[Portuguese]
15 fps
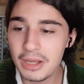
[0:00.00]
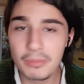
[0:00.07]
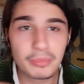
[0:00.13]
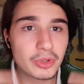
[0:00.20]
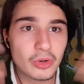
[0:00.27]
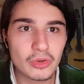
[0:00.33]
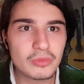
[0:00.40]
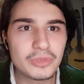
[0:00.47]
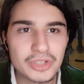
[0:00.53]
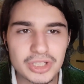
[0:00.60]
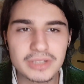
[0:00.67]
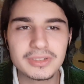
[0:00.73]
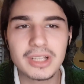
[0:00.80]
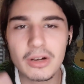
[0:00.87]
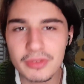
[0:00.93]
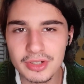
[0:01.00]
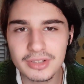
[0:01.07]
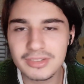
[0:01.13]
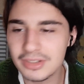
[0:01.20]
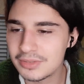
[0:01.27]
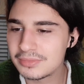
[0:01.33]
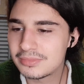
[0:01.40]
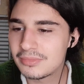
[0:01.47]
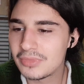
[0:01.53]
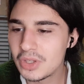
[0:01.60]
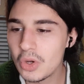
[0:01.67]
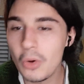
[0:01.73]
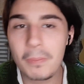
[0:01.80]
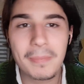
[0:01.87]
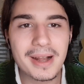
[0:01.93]
Por algum motivo da evolução,
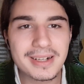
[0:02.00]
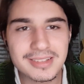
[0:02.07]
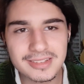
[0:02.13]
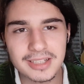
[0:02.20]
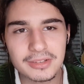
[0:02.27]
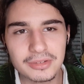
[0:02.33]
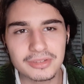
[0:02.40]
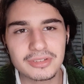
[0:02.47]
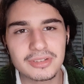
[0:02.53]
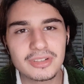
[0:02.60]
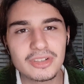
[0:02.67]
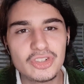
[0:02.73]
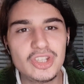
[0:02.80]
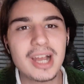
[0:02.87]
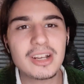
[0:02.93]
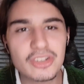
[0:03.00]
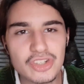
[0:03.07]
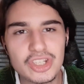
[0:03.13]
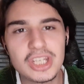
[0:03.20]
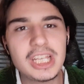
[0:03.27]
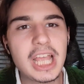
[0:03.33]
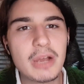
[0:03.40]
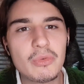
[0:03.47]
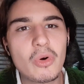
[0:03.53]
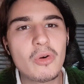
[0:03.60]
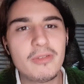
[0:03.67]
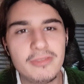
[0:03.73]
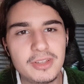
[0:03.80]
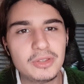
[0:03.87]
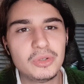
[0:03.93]
o Paxetus já tinha um
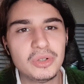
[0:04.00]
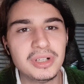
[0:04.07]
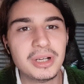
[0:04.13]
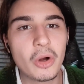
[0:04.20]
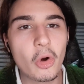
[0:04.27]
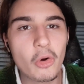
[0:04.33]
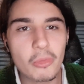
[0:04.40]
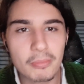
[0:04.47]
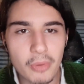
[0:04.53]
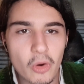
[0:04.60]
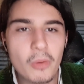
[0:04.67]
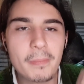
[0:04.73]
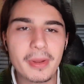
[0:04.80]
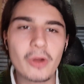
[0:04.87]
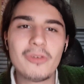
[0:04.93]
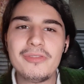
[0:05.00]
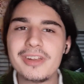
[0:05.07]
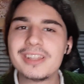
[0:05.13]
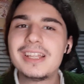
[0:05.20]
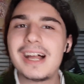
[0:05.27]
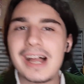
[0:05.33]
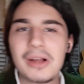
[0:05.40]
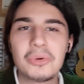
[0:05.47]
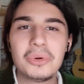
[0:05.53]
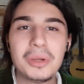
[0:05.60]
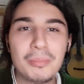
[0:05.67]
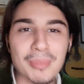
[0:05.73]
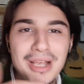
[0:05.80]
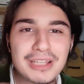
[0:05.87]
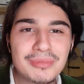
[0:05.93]
ouvido bom para ouvir na água,
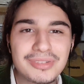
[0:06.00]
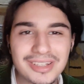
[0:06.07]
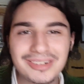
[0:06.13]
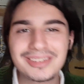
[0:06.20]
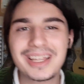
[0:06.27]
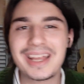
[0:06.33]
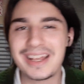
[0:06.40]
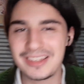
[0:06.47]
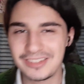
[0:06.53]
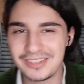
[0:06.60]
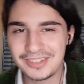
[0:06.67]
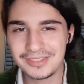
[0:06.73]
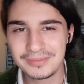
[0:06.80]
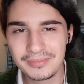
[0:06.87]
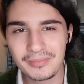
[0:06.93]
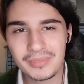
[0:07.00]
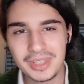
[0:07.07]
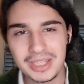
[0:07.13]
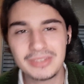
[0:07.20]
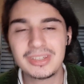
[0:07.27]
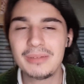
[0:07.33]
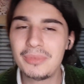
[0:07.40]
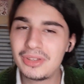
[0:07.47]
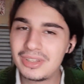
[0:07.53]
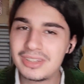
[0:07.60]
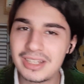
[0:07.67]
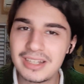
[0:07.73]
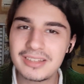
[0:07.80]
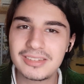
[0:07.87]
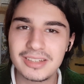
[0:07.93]
mesmo sendo terrestre. Isso é muito
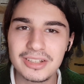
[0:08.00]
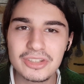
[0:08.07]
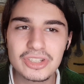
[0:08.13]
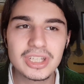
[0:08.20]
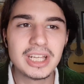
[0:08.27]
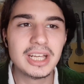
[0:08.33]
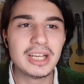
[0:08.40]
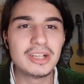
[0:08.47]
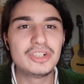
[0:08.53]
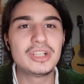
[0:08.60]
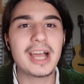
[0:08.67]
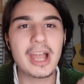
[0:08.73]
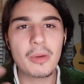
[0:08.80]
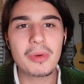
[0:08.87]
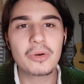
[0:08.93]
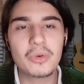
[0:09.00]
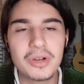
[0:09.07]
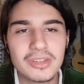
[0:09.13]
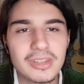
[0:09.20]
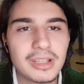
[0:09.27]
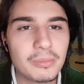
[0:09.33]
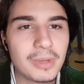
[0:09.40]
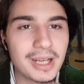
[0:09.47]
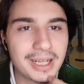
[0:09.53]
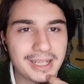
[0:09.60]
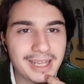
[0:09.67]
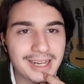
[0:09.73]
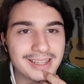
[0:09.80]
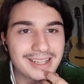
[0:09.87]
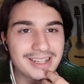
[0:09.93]
interessante, já é uma coisa, uma
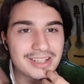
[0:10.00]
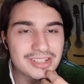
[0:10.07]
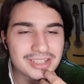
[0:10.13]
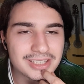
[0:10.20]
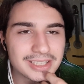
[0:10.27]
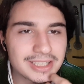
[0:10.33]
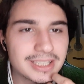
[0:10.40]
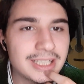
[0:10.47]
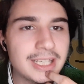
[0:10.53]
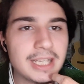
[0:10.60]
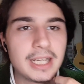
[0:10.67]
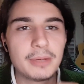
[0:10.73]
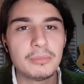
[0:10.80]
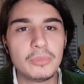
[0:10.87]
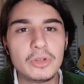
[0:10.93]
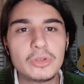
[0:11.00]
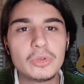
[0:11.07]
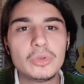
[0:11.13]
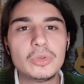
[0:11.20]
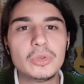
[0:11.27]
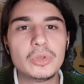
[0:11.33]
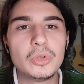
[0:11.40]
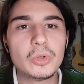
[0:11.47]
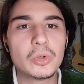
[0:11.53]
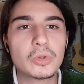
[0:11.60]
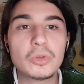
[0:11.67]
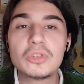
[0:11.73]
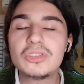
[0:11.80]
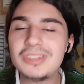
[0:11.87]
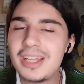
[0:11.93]
característica muito
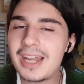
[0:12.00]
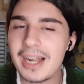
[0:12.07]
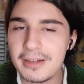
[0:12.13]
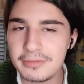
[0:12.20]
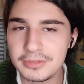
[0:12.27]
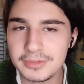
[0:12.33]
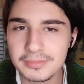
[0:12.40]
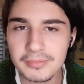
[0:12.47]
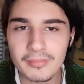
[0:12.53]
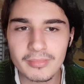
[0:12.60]
considerável.